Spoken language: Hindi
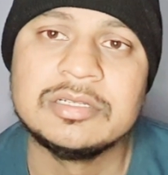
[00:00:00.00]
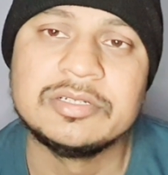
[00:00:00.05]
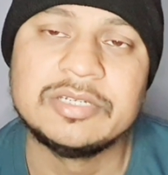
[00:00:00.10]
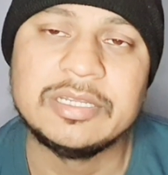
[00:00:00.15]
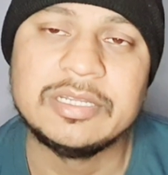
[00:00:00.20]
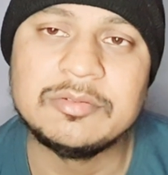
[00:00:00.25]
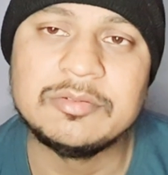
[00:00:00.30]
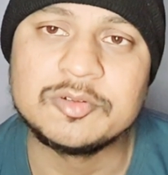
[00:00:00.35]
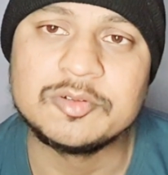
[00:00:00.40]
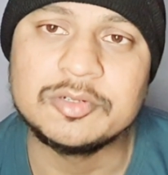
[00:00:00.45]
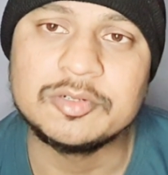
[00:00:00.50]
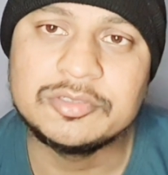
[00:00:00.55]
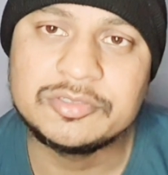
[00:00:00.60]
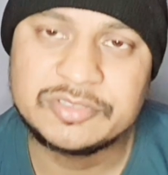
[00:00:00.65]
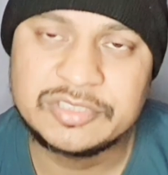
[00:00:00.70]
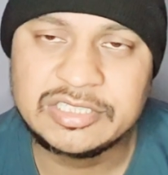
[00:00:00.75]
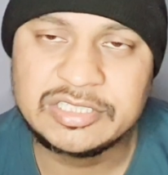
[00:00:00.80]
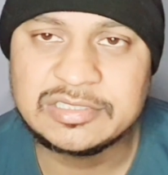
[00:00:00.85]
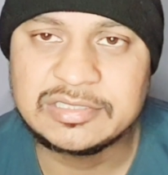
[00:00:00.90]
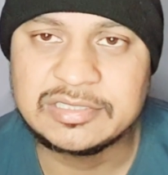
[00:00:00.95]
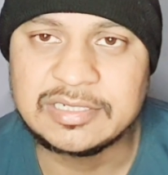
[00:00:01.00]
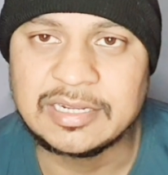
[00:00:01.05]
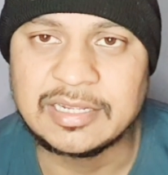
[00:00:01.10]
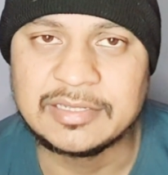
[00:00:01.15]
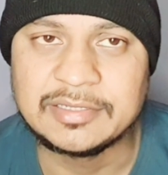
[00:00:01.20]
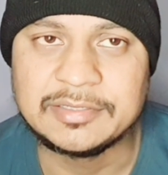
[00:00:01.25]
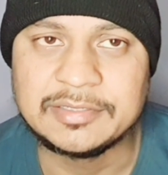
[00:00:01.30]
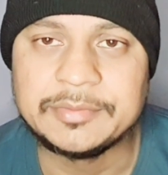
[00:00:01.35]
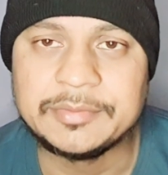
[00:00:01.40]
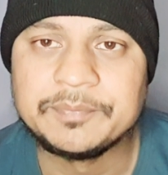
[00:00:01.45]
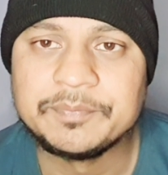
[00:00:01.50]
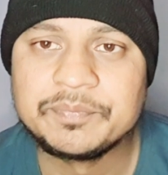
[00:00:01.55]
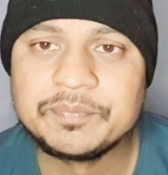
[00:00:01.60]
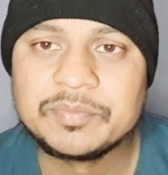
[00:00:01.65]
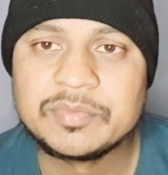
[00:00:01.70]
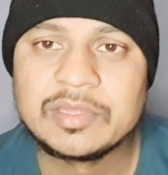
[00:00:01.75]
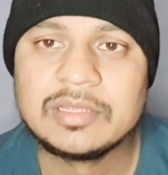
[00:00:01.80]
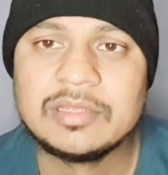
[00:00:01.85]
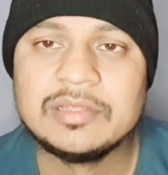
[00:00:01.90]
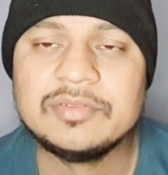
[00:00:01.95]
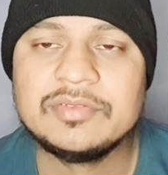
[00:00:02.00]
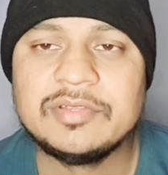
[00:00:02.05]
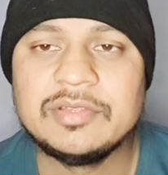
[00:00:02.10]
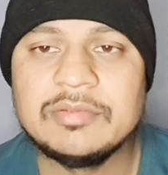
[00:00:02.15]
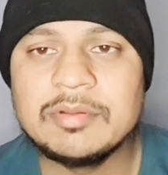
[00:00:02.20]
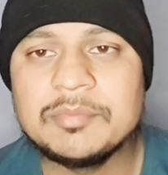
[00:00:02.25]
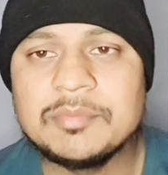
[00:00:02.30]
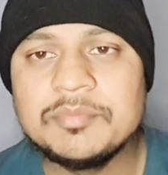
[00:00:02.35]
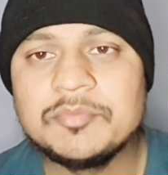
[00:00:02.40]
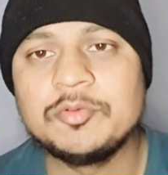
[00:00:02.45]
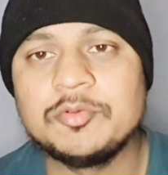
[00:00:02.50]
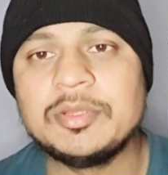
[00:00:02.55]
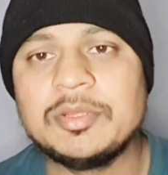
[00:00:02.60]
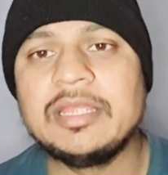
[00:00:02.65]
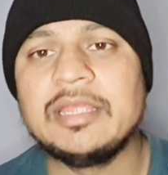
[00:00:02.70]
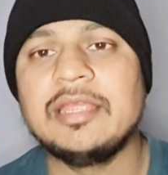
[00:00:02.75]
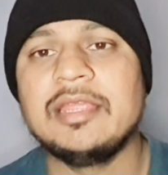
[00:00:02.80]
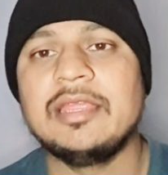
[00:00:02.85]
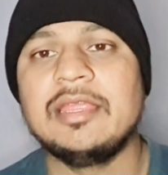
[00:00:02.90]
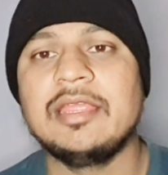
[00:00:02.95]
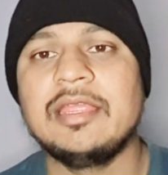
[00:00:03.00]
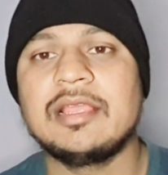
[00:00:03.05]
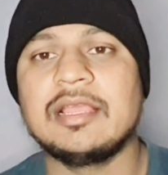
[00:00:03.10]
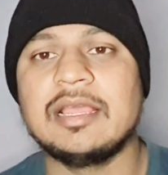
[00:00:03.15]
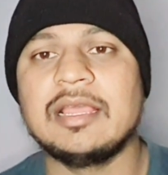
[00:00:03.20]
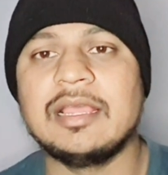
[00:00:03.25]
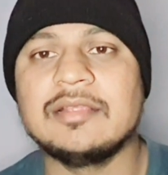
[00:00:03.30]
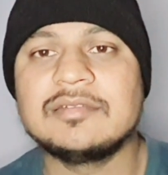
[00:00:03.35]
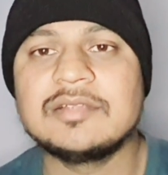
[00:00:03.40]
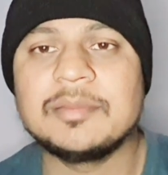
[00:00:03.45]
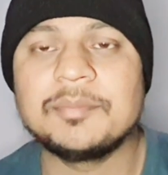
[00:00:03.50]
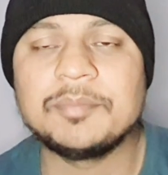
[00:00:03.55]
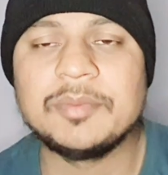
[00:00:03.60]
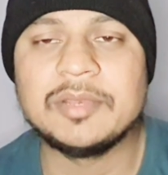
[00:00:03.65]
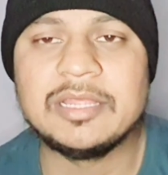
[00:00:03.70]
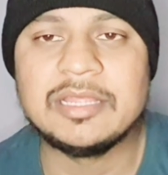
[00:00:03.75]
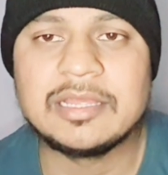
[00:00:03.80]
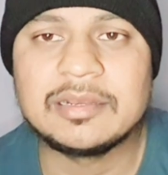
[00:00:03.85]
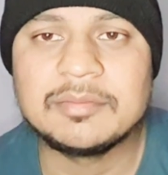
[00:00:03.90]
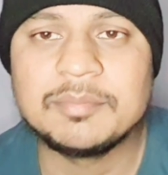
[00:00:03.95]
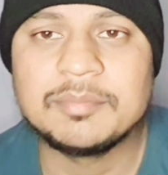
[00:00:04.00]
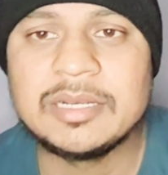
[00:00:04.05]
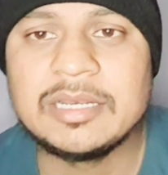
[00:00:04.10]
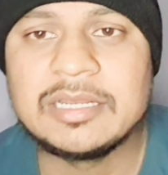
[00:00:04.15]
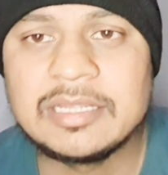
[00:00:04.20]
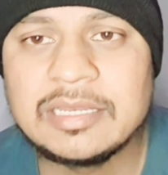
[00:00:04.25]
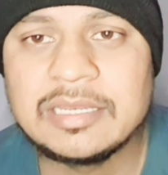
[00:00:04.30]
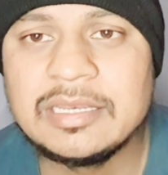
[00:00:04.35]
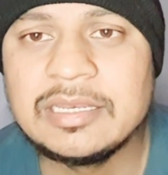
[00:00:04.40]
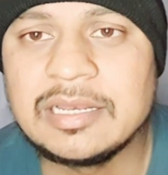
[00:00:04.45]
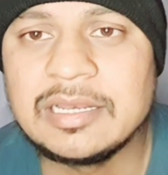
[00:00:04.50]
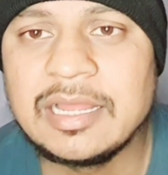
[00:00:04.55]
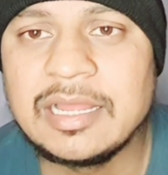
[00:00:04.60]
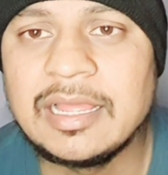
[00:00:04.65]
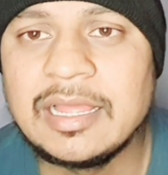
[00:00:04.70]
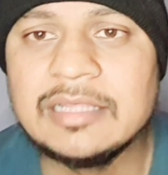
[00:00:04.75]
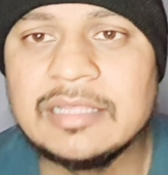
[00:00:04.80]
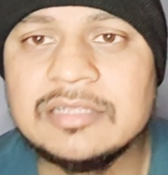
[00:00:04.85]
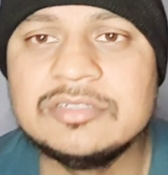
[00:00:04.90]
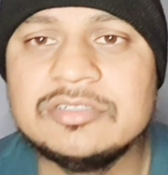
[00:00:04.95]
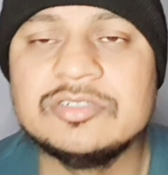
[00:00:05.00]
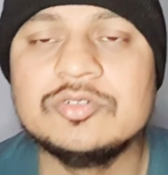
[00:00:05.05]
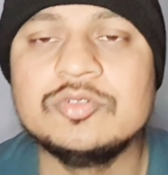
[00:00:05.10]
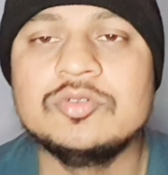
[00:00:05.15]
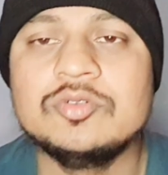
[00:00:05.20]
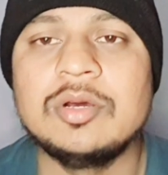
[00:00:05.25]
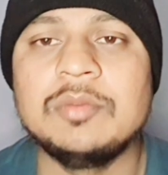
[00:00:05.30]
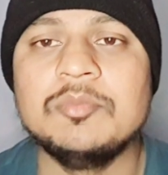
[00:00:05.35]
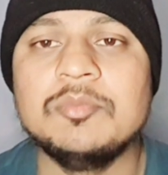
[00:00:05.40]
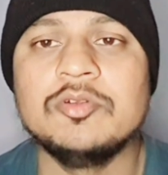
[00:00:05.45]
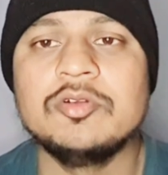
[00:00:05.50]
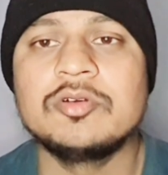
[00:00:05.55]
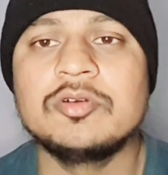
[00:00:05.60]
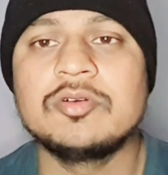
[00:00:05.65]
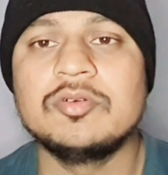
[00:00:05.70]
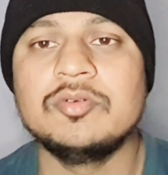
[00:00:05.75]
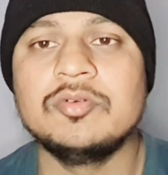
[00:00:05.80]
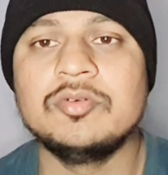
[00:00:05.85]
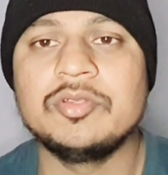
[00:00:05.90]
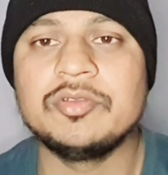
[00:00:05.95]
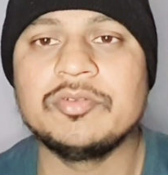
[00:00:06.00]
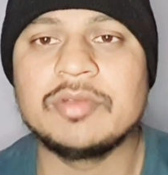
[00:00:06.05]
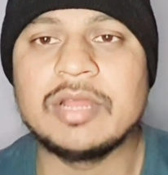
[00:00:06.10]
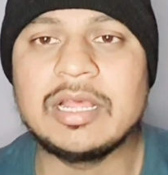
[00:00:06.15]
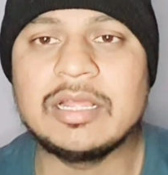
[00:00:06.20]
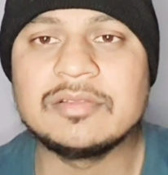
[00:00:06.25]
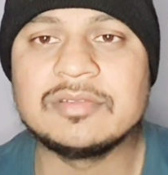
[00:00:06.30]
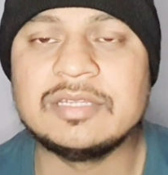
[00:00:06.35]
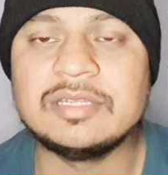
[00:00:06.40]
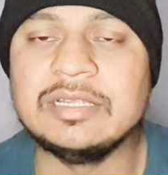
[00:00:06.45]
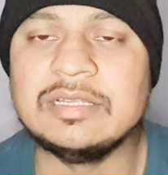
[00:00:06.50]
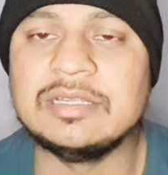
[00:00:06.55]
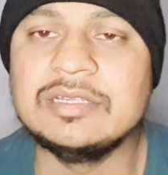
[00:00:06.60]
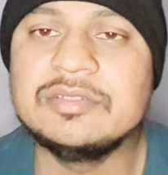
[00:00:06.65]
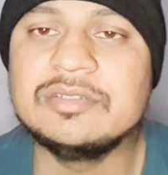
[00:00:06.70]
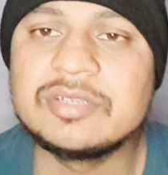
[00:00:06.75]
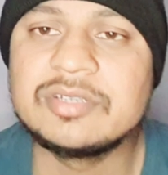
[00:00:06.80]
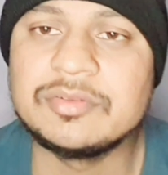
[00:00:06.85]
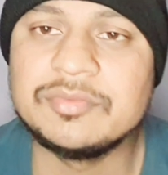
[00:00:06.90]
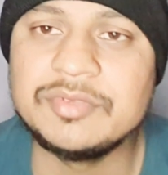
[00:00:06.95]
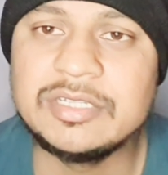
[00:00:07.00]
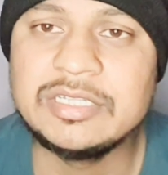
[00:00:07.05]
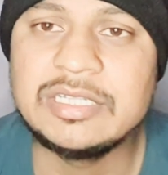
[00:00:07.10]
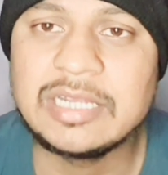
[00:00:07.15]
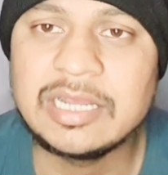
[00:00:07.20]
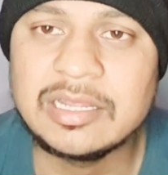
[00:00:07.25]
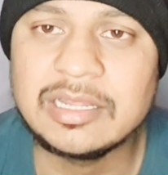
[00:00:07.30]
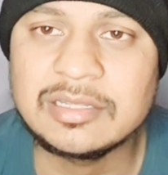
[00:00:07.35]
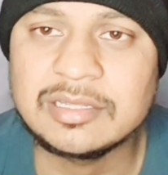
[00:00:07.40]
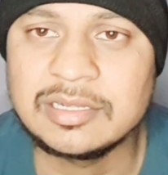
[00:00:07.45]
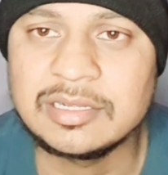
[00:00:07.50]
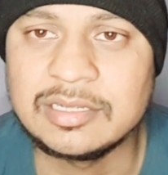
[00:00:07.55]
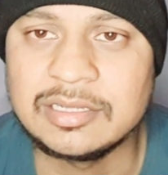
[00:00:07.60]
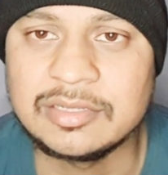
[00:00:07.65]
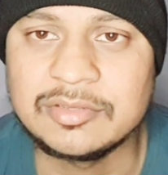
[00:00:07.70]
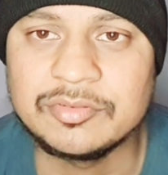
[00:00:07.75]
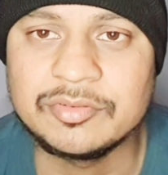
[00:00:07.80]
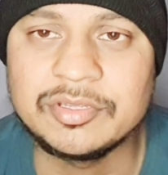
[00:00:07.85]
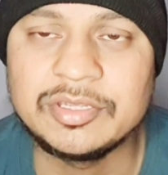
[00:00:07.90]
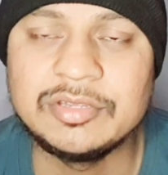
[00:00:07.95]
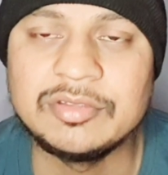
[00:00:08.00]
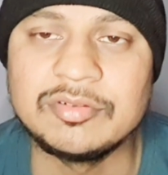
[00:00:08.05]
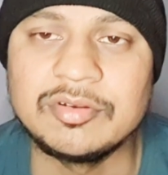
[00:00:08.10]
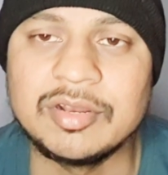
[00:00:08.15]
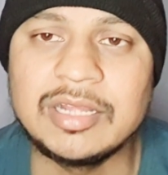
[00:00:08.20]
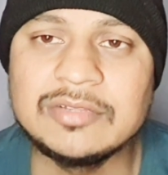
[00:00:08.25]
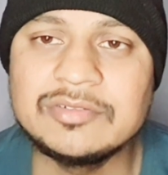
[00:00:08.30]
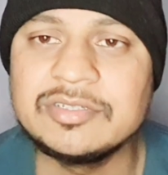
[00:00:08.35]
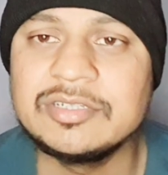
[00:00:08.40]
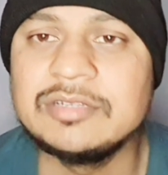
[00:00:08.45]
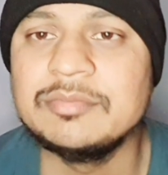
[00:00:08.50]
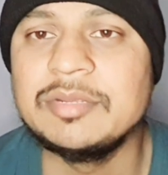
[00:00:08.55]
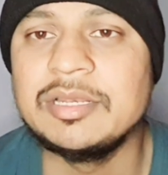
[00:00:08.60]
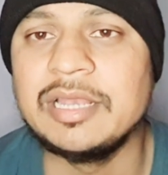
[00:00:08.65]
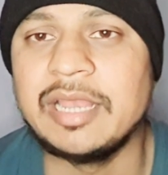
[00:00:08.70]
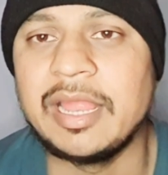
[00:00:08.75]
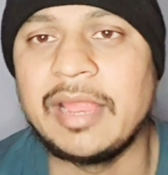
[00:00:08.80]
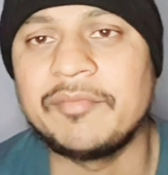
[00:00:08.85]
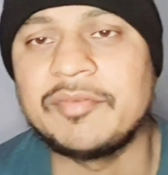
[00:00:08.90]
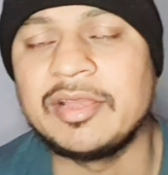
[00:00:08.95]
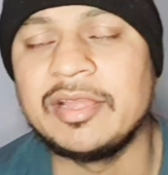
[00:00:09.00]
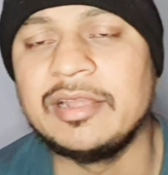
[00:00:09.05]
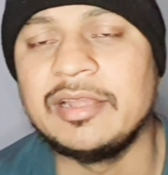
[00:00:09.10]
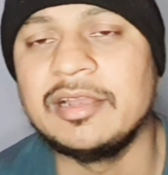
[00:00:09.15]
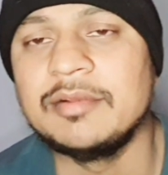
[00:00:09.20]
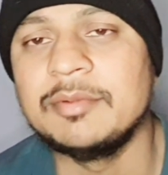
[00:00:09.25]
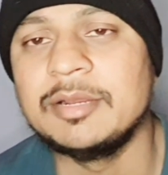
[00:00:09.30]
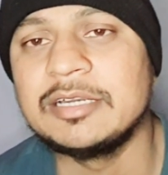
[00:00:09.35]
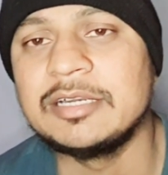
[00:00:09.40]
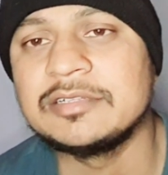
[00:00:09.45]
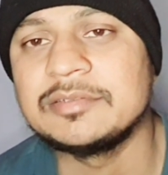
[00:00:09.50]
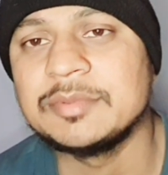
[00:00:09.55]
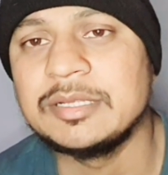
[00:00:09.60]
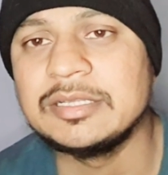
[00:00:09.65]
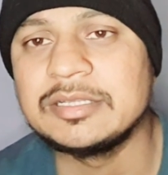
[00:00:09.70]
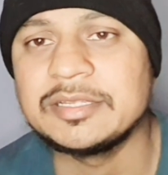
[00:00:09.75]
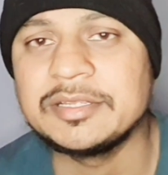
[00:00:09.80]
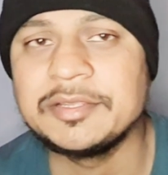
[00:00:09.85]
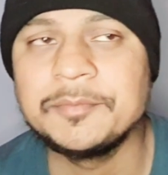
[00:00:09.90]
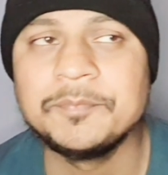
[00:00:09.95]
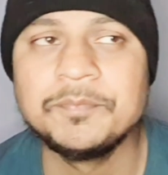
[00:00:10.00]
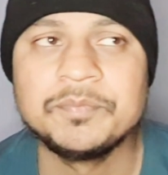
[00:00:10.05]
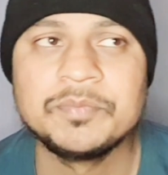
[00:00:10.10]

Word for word: टीम को जीत दिला दी शिवम दुबे एक ऐसा प्लेयर बन के निकला है जो हम लोग को युवराज सिंह की छवि दिखाता है क्योंकि युवराज सिंह भी लेफ्ट हैंडर बैट्समैन थे